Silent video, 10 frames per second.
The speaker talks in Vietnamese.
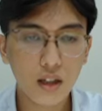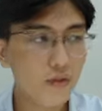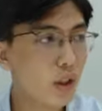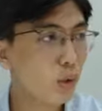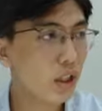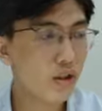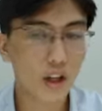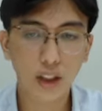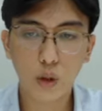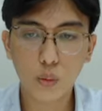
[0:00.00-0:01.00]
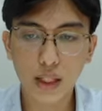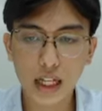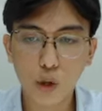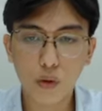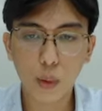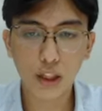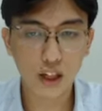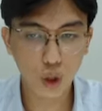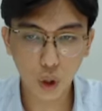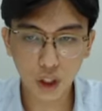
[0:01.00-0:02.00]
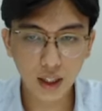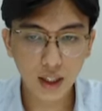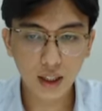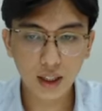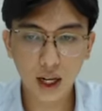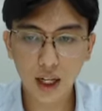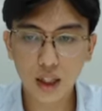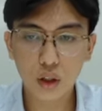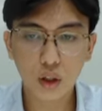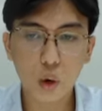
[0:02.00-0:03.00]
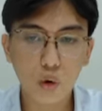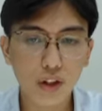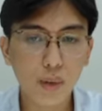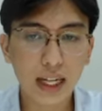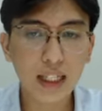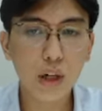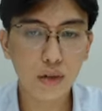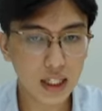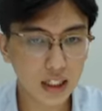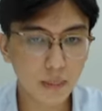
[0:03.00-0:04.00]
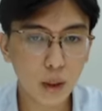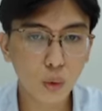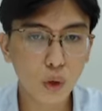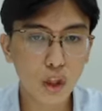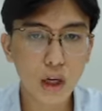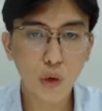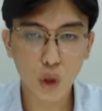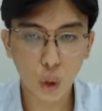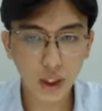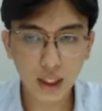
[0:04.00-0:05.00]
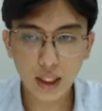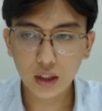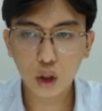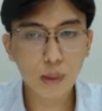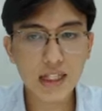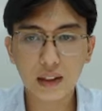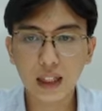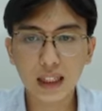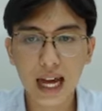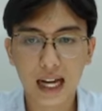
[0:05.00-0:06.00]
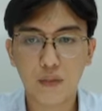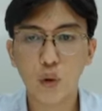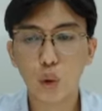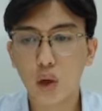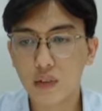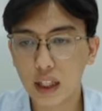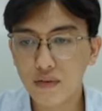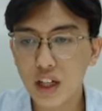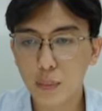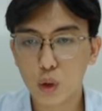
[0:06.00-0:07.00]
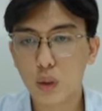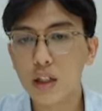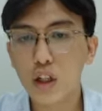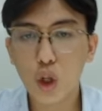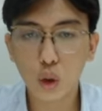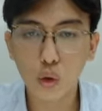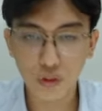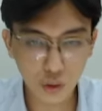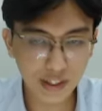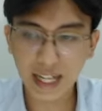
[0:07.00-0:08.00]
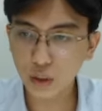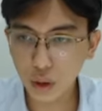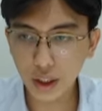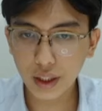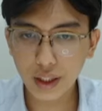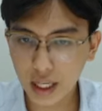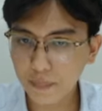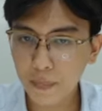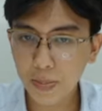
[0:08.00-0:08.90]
view thị trường thì cũng đã trao đổi với mọi người rồi đấy còn cổ phiếu đánh kiểu gì thì mình cũng có trao đổi rồi còn bây giờ tất cả là phụ thuộc vào cái việc mà chúng ta lựa chọn cổ phiếu và đánh thôi nhá